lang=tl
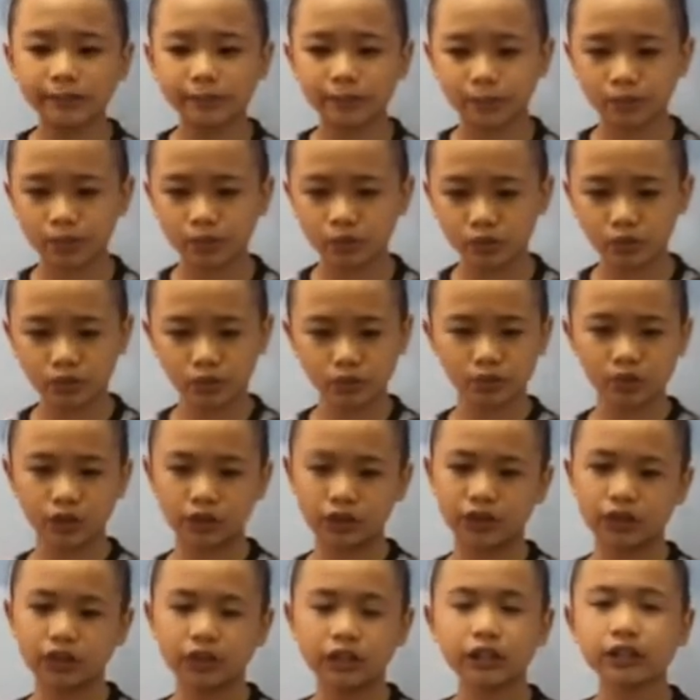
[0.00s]
ng
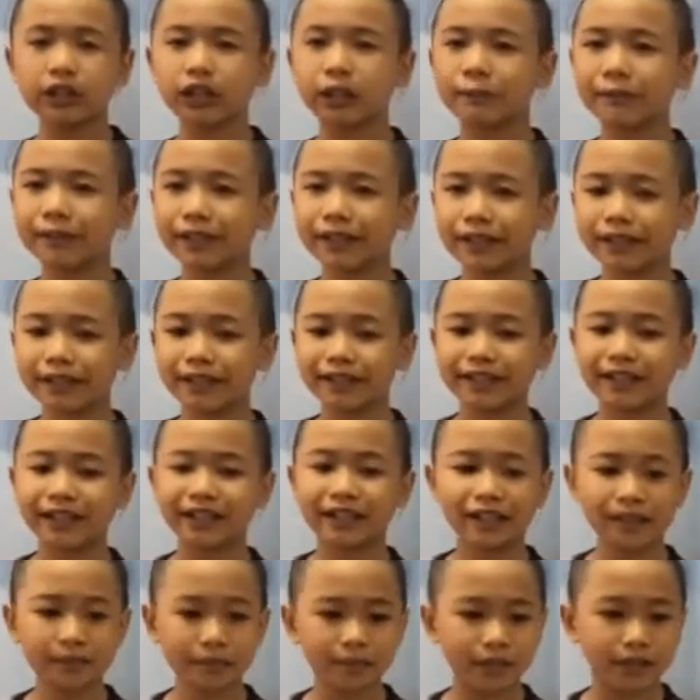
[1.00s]
produkto na may
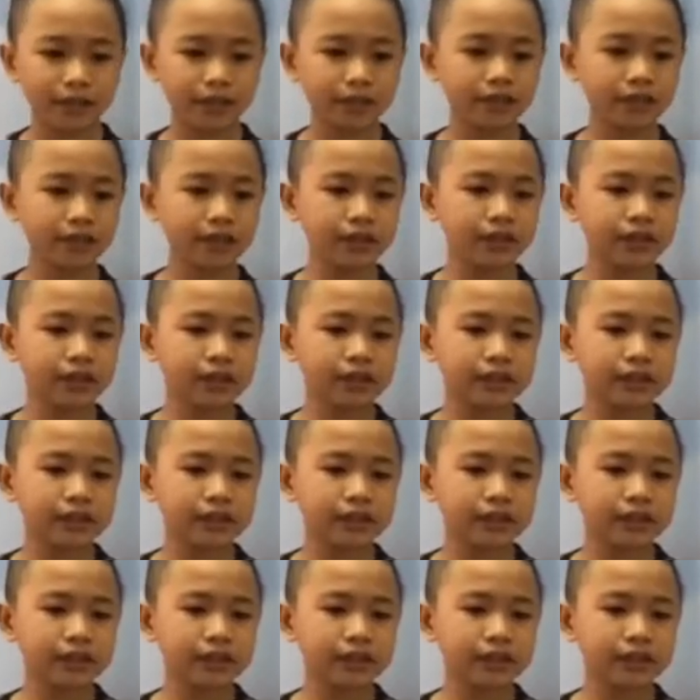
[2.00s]
kinalaman